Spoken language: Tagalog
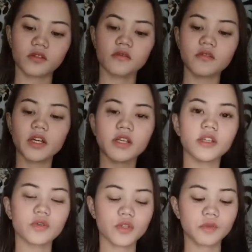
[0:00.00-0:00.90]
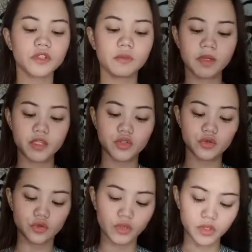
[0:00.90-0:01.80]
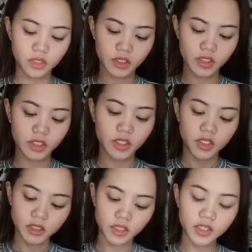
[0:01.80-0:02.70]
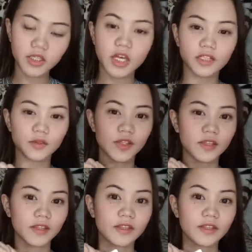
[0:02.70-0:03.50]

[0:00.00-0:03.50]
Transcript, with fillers: Nung kita siya sa picture, nagandahan ko